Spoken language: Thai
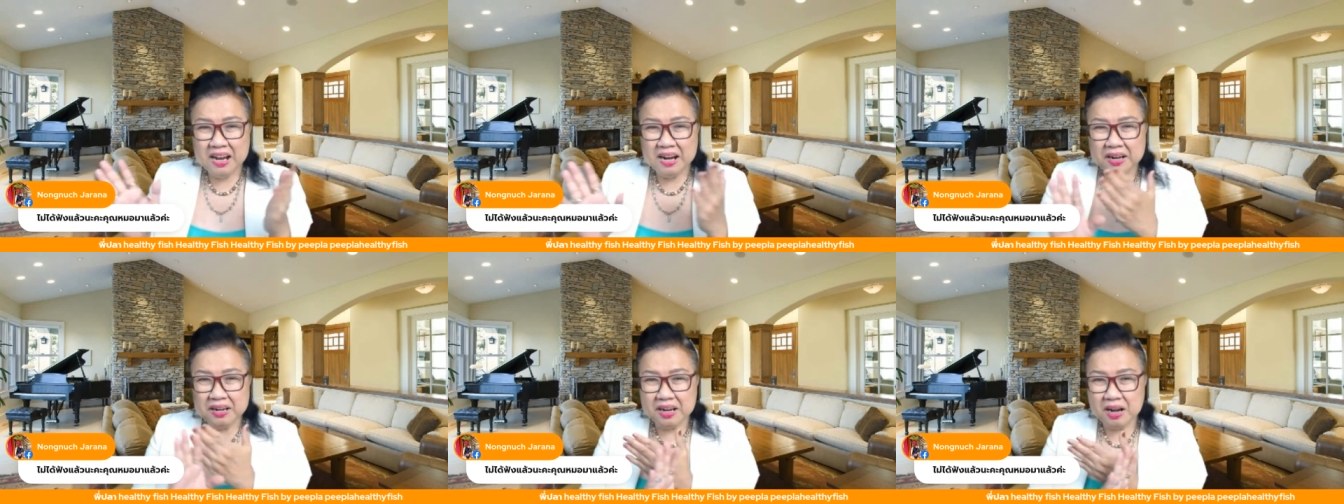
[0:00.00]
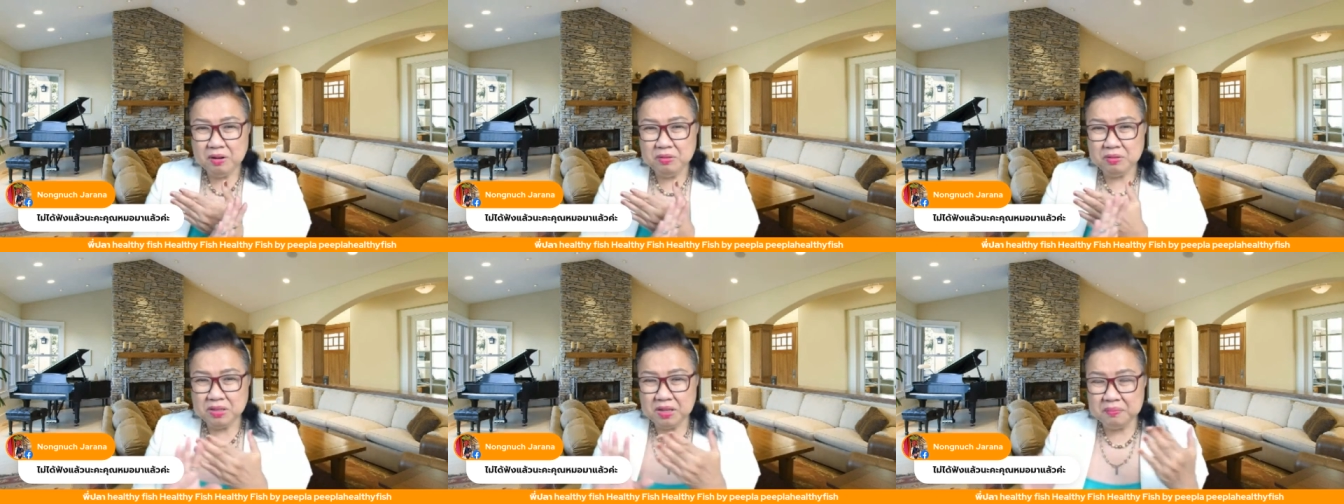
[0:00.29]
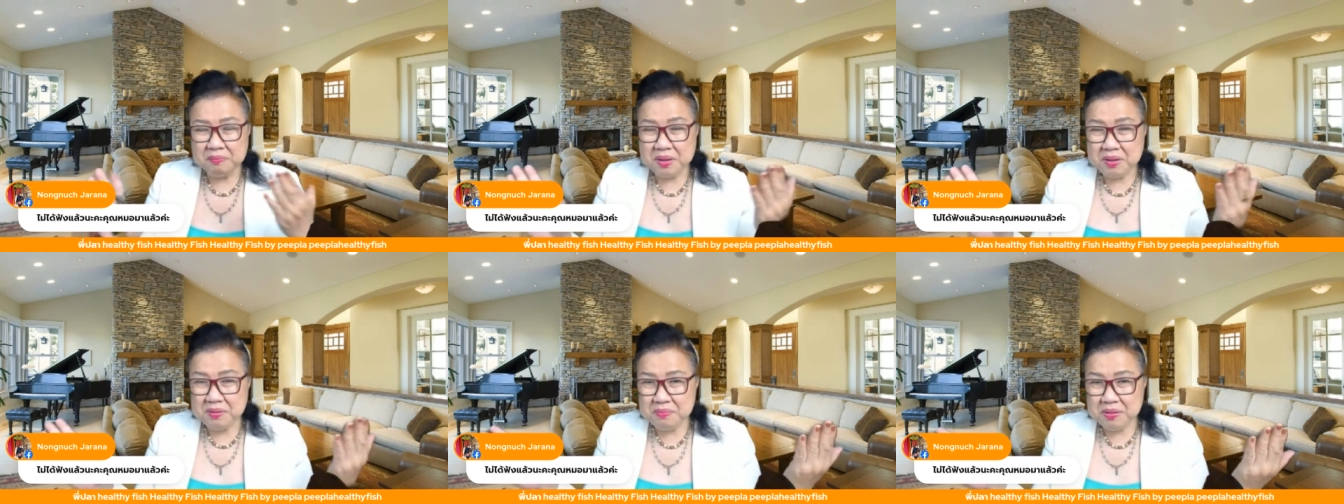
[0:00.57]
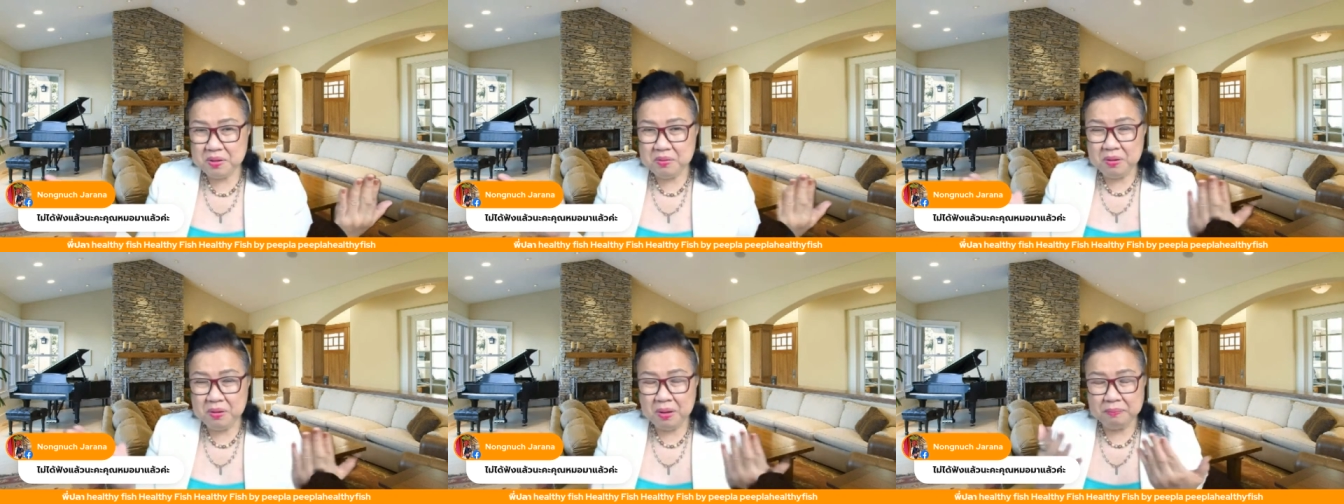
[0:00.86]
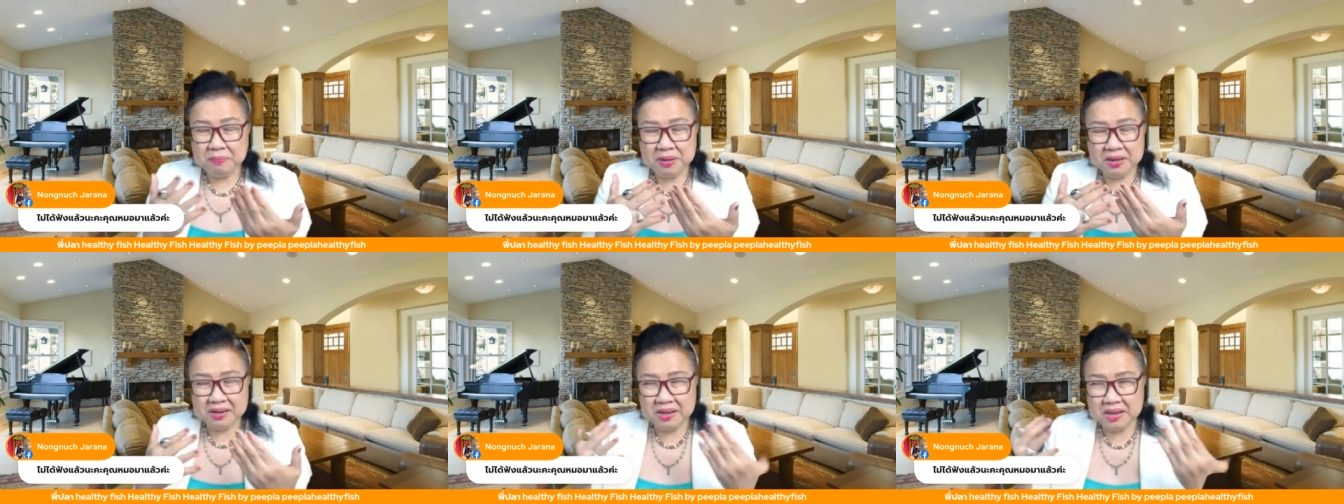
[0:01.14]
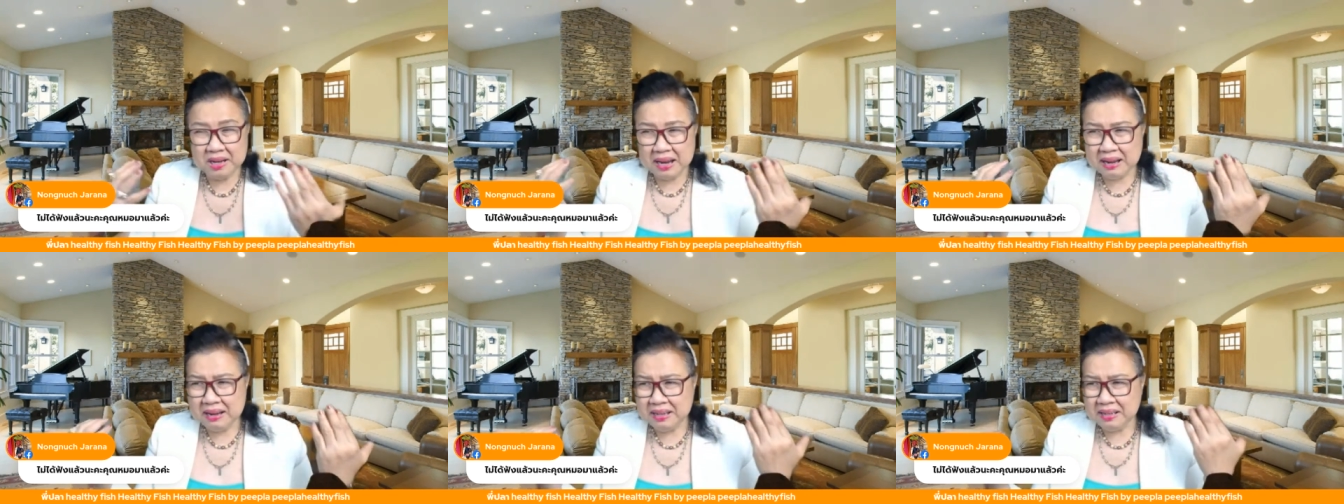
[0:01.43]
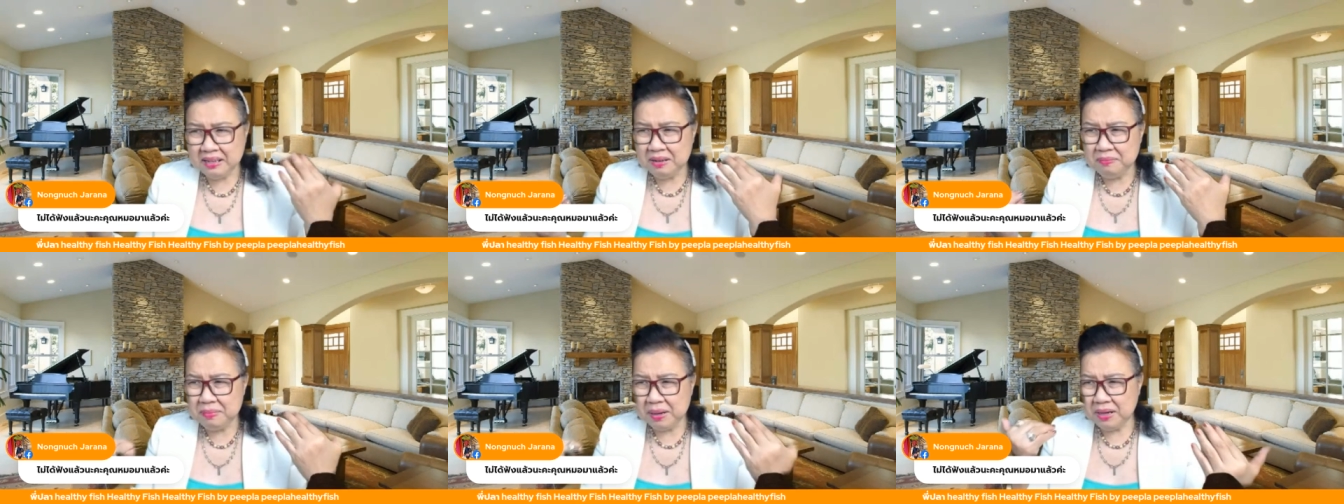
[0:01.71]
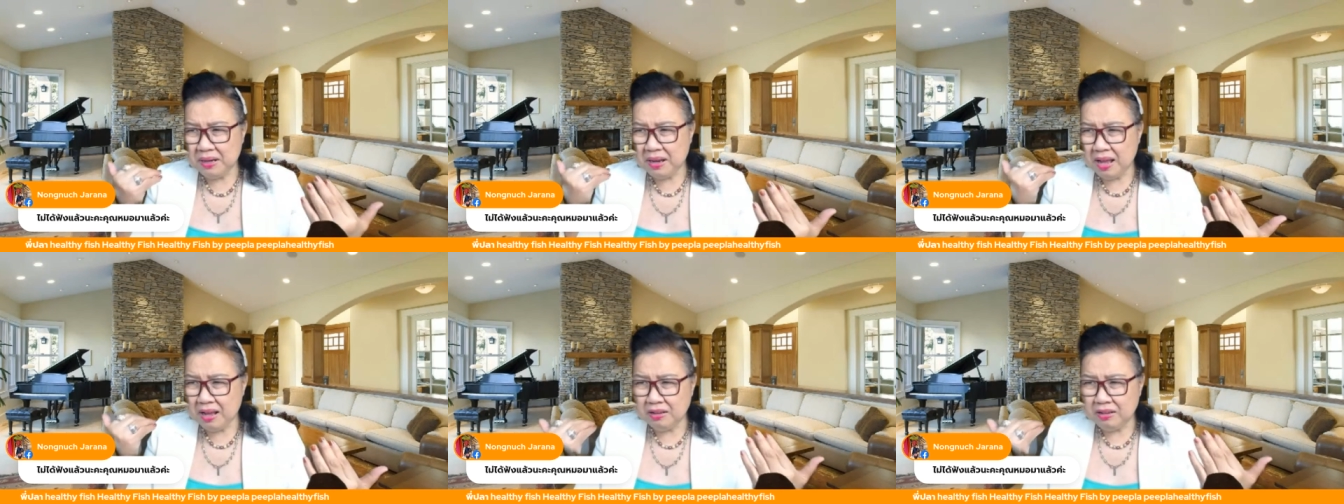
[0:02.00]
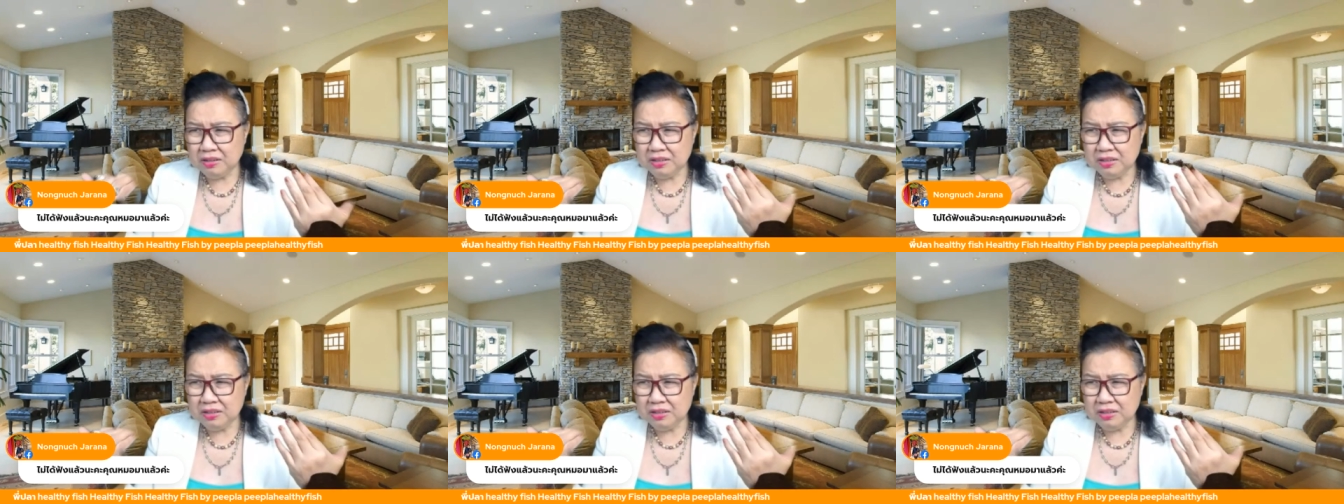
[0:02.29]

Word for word: เราจะไม่มีความเครียดอะไรที่มันนั่ง